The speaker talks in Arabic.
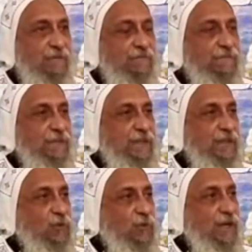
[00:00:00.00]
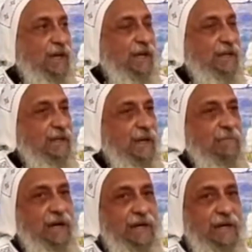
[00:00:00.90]
في كل ايام
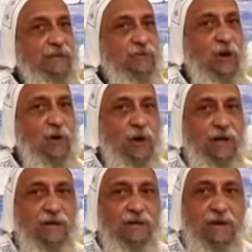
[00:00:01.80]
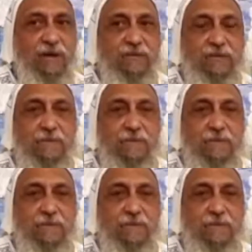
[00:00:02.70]
حياته على الارض